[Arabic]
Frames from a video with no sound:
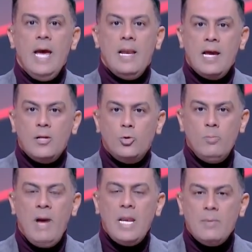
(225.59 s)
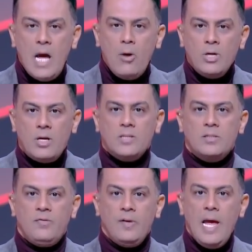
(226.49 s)
لكن طول ما احنا بنحاول
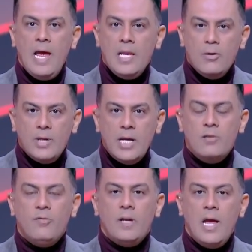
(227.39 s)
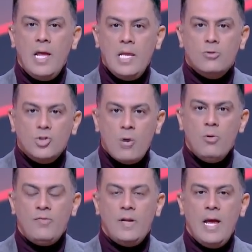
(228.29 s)
نكسر في الاهلي ونهدم في الاهلي
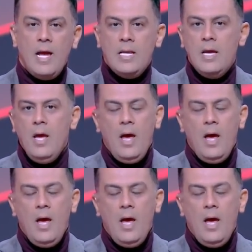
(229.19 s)
ونشوه في الاهلي